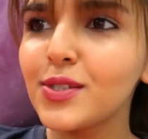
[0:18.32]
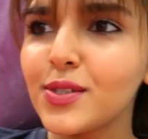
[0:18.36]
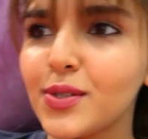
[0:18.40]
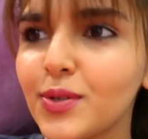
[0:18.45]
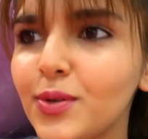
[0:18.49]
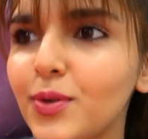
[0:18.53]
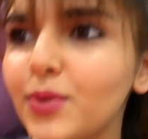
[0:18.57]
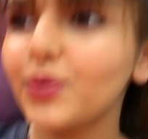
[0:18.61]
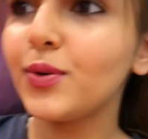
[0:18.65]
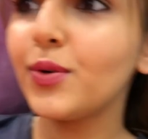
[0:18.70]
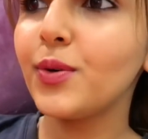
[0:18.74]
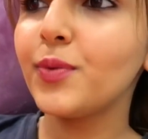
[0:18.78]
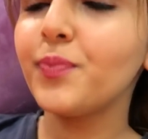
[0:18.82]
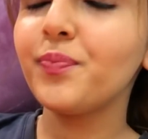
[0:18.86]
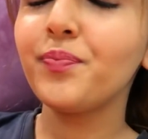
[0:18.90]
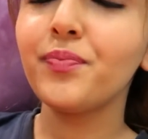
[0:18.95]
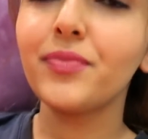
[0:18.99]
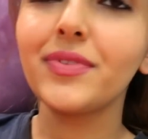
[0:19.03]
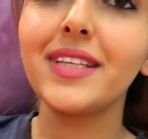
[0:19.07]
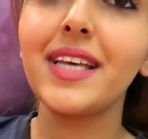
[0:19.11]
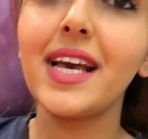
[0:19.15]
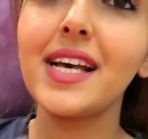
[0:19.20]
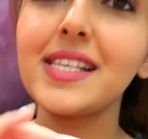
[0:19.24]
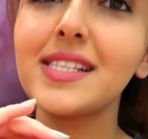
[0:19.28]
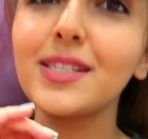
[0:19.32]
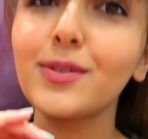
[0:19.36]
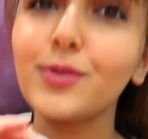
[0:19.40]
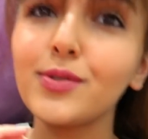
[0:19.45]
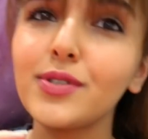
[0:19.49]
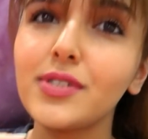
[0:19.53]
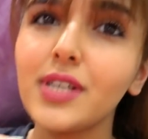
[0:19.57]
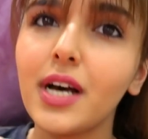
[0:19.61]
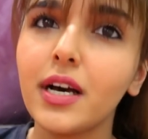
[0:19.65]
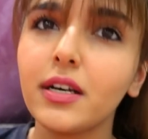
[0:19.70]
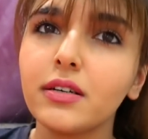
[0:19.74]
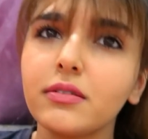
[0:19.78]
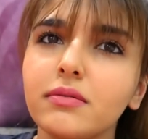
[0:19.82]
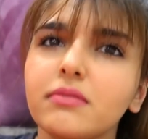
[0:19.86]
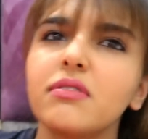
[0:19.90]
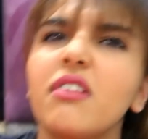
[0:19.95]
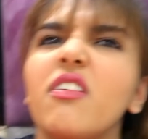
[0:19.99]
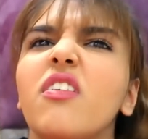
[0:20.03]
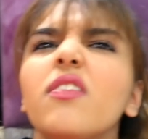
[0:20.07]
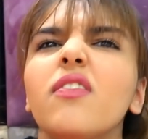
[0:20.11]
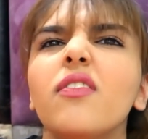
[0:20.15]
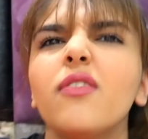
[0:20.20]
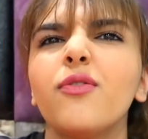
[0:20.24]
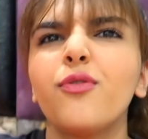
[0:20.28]
so, yes, कुछ ज़्यादा
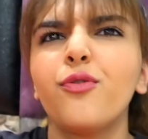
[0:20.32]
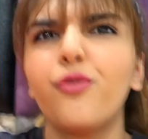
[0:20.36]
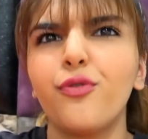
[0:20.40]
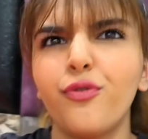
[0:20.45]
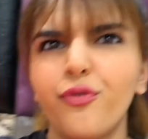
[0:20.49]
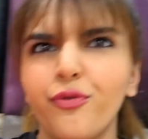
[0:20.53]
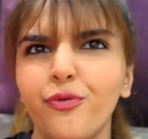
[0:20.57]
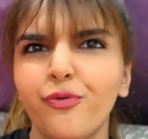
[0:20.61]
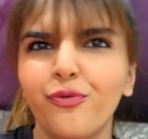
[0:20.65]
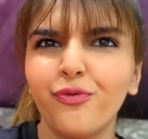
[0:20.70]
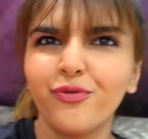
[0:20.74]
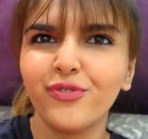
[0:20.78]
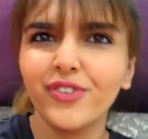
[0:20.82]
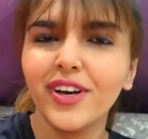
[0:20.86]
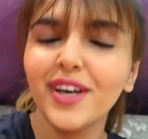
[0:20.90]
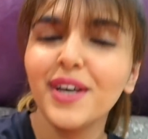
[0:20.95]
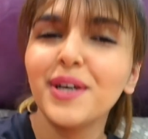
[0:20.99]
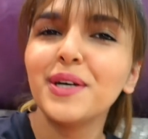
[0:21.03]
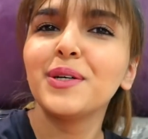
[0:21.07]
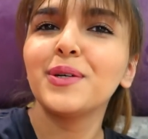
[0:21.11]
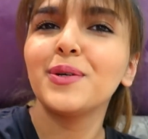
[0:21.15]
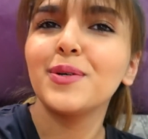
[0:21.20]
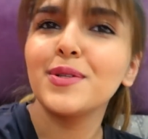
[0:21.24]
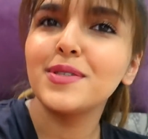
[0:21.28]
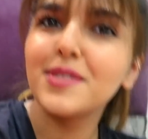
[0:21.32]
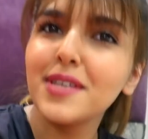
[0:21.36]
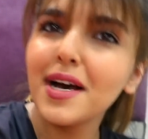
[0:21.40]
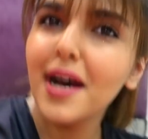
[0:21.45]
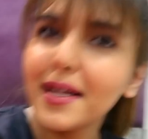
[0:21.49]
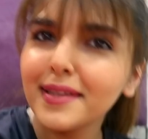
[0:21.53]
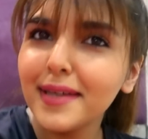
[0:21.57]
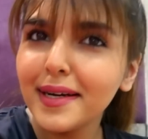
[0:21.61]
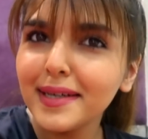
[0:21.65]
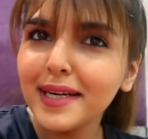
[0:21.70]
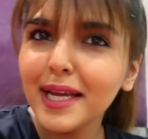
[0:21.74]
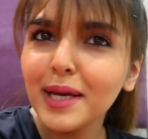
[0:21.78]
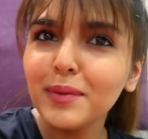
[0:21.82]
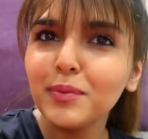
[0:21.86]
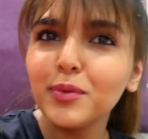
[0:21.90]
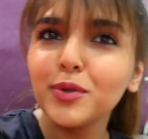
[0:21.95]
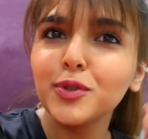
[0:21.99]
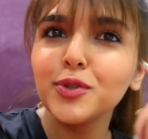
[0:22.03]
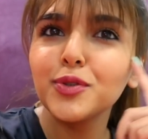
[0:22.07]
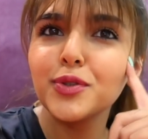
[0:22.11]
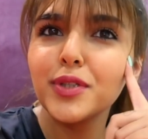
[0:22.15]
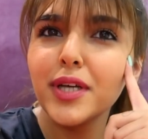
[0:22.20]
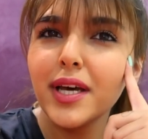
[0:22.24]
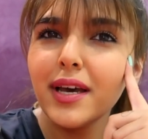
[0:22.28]
कुछ ज़्यादा ही टाइम
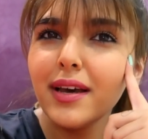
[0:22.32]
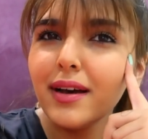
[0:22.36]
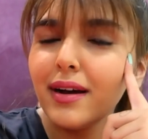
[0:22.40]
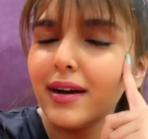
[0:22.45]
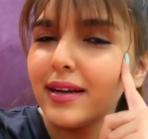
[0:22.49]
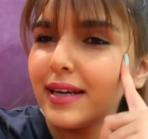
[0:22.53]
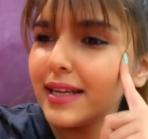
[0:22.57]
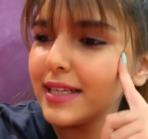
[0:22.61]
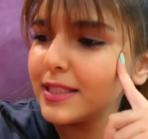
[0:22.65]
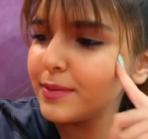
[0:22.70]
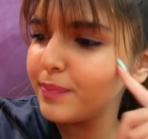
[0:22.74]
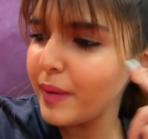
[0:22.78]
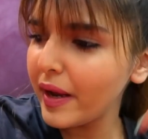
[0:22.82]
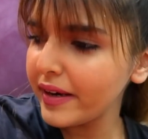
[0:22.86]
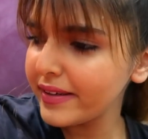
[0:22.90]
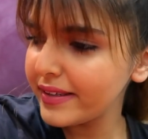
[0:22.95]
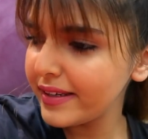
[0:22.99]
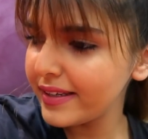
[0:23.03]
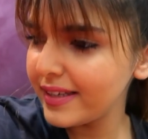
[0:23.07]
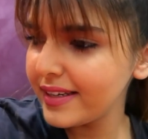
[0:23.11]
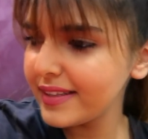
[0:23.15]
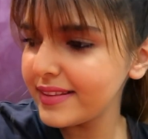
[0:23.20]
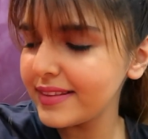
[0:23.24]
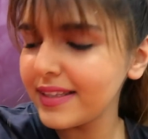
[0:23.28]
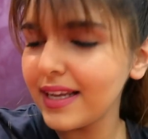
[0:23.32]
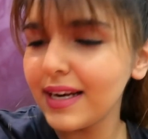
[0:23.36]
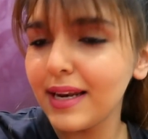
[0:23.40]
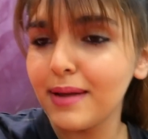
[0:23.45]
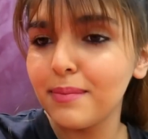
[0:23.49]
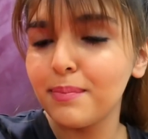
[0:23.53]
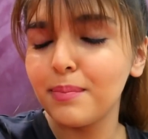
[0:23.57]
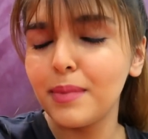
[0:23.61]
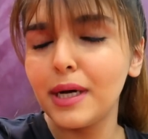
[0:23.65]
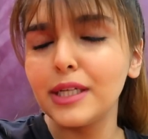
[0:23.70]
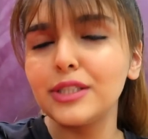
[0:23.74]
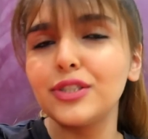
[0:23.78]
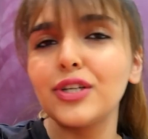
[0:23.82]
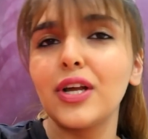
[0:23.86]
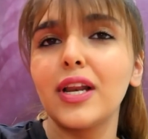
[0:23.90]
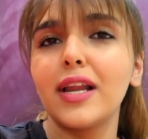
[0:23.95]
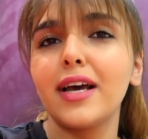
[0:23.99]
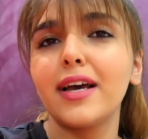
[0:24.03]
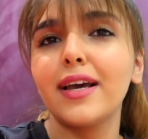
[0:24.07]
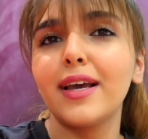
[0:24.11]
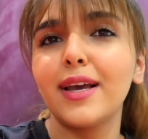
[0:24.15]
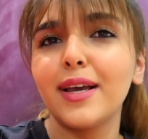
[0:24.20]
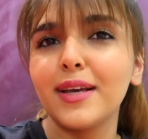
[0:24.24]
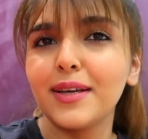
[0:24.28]
हो चुका है अनएक्सपेक्टेडली इतना लंबा
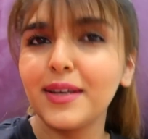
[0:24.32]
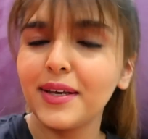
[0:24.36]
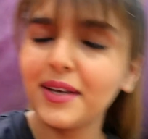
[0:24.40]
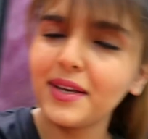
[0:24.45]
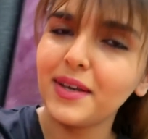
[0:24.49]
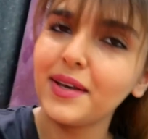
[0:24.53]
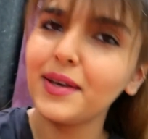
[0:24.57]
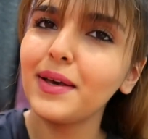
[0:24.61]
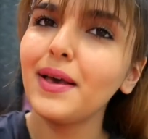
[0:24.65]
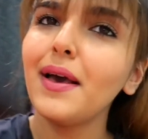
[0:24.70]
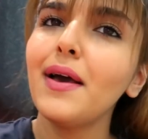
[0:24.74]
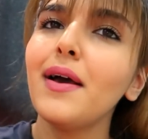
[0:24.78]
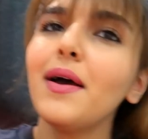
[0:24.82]
चला है ये